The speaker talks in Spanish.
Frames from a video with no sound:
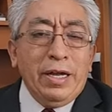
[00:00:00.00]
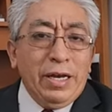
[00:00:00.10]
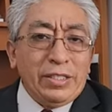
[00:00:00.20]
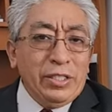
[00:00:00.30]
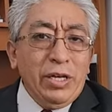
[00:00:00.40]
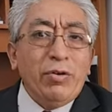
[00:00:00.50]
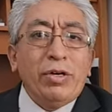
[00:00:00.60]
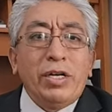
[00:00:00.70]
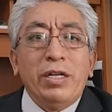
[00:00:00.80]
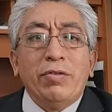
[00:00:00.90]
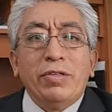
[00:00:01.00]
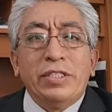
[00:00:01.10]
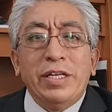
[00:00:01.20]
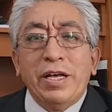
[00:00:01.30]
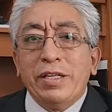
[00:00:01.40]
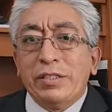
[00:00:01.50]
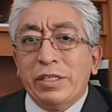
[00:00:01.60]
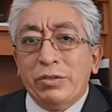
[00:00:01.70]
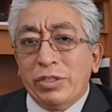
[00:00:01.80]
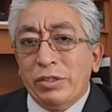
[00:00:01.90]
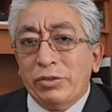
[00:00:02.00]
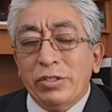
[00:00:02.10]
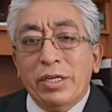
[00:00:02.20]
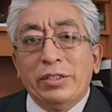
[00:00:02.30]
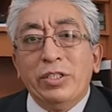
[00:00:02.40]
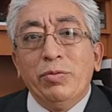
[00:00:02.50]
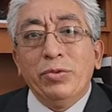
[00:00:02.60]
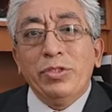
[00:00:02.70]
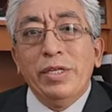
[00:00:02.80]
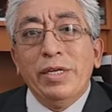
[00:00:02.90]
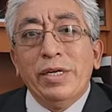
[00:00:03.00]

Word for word: el aseo aquí en la universidad hasta los altos directivos,